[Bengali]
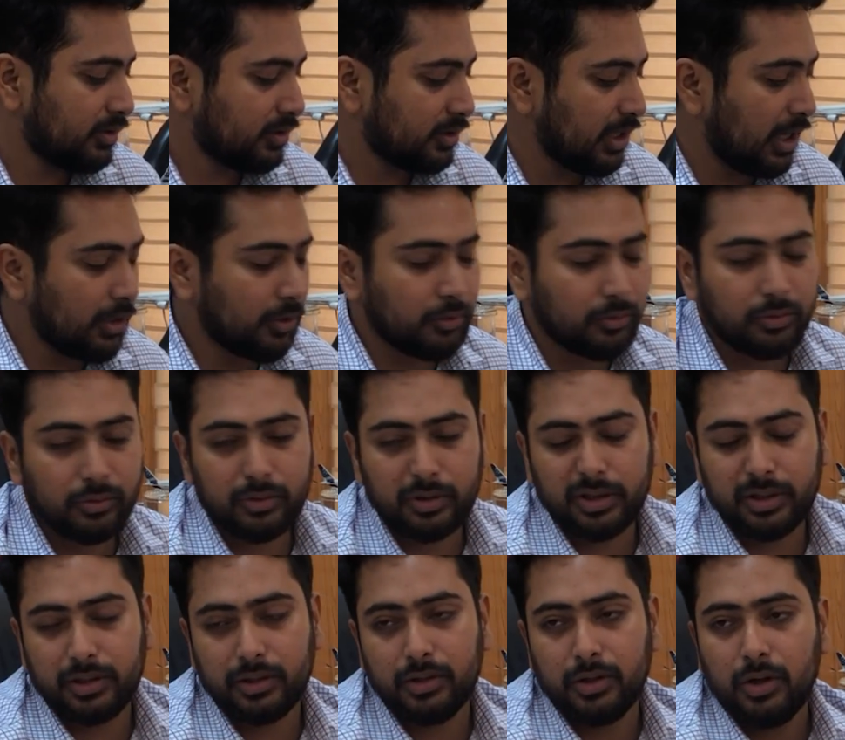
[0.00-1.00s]

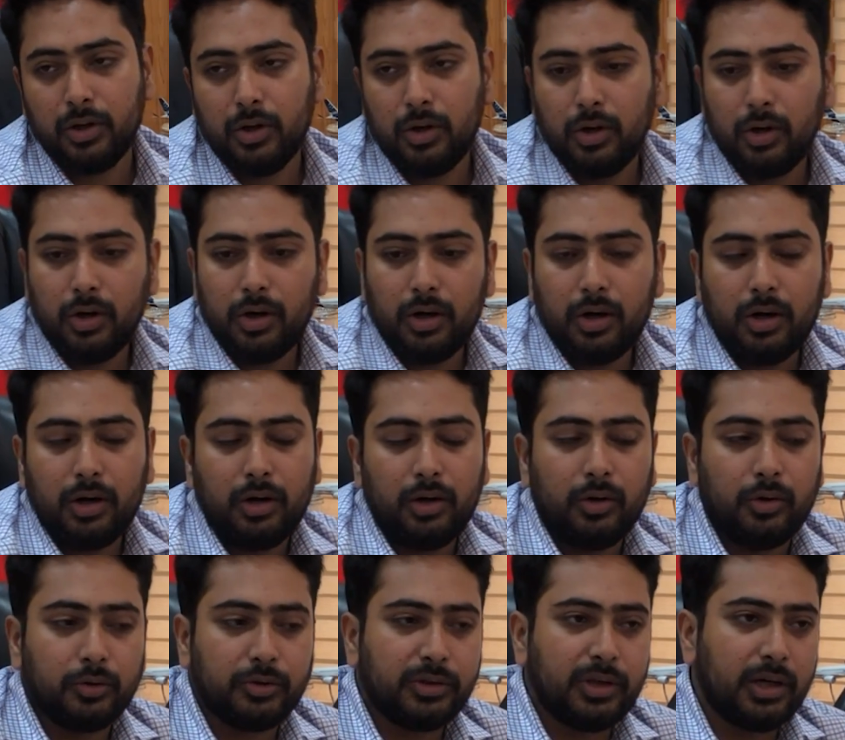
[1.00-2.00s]
সাগরণীর
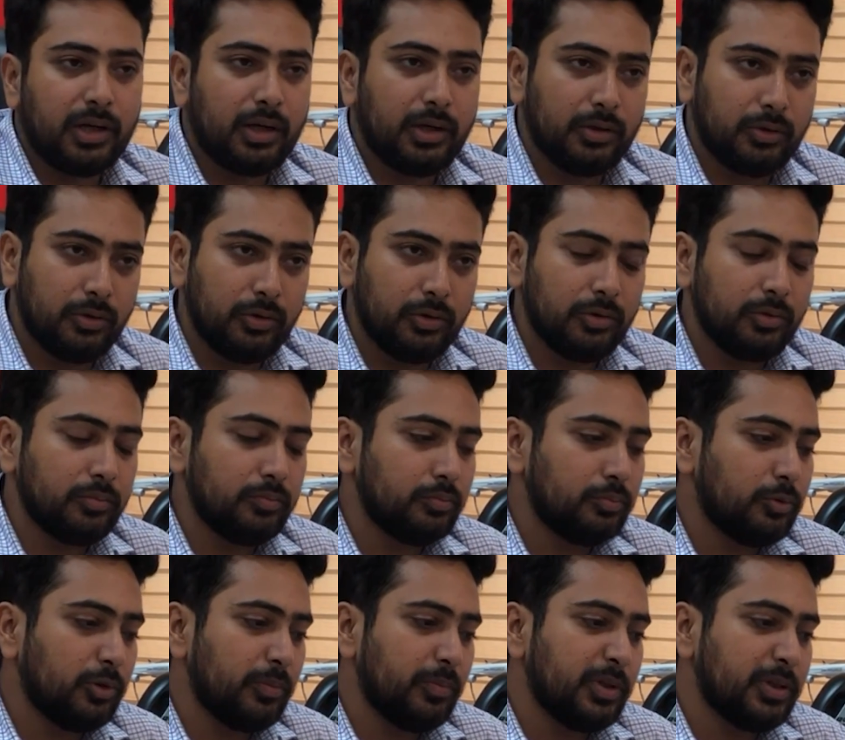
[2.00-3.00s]
হত্যাকাণ্ডর
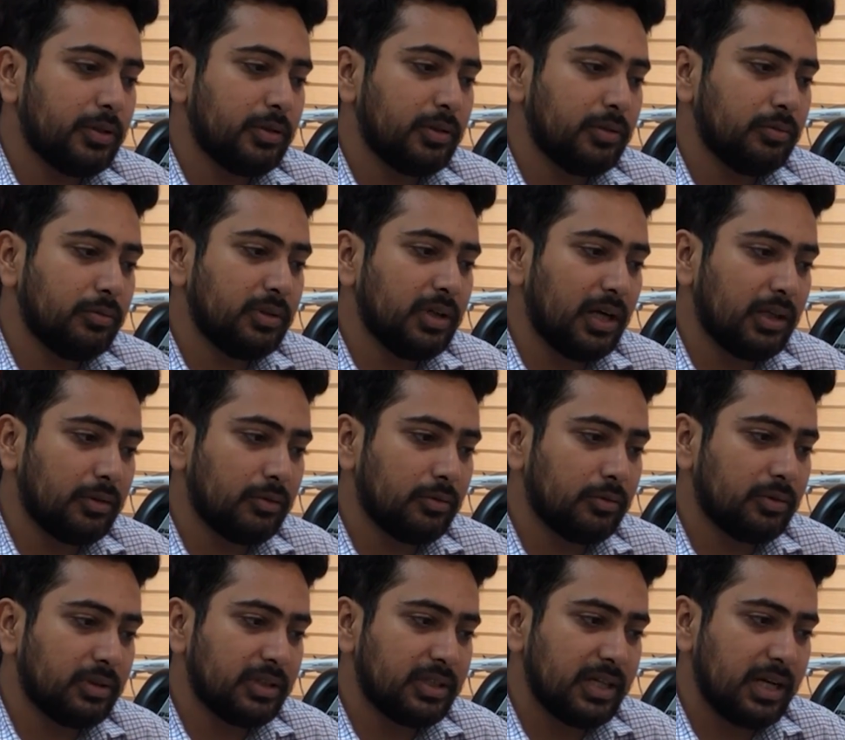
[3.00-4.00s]
পুরো বিষয়টি উদ্ঘাটন
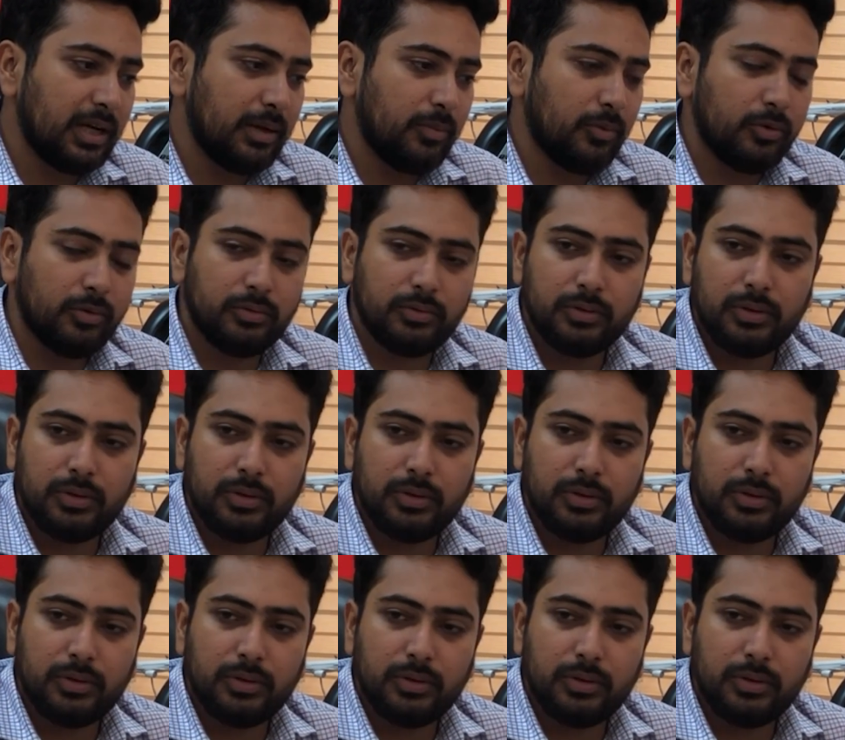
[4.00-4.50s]
করতে চাই এবং